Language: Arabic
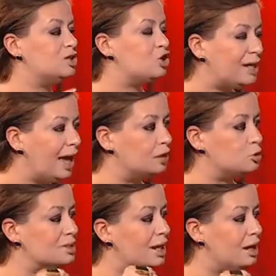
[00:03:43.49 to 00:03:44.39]
شريحه
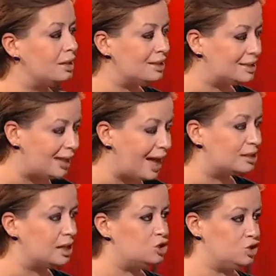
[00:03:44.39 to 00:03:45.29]
تزرع
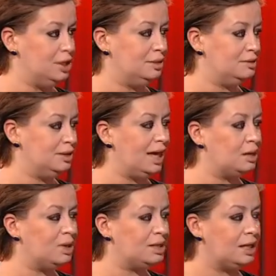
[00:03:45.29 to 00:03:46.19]
تحت الجلد الى
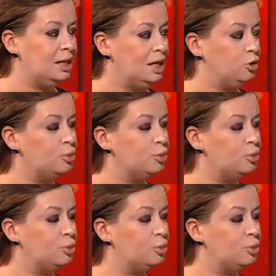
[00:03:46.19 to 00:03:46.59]
اي مدى